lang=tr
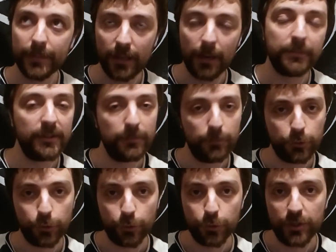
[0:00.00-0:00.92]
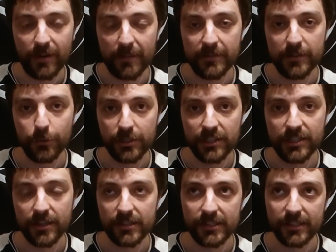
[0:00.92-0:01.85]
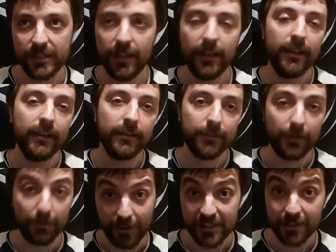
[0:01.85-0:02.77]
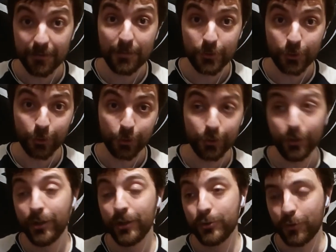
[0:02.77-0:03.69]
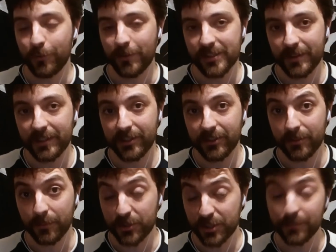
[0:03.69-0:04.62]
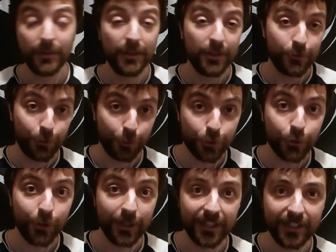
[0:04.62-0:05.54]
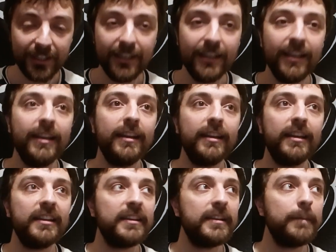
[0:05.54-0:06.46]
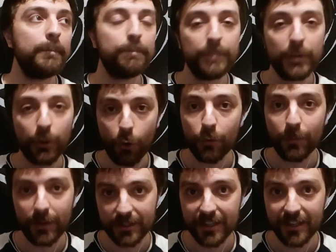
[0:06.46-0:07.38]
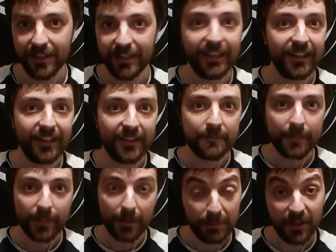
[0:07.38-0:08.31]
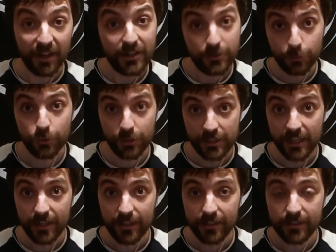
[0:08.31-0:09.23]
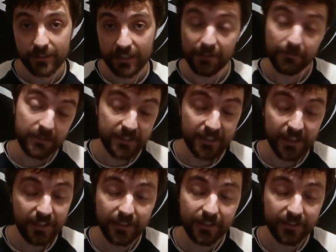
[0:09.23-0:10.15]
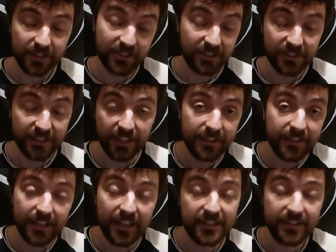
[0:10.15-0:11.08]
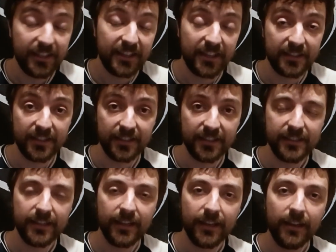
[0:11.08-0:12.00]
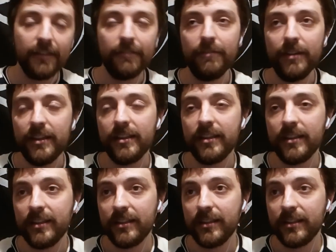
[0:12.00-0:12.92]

yaptığım o soru cevap videosu içerisinde. Ya felsefi bir soruydu. Çok fazla vakit ayıramamıştım. Soru şöyleydi. E, bir ormanda bir ağaç düşse, devrilse, yıkılsa ne, ne derseniz ve e,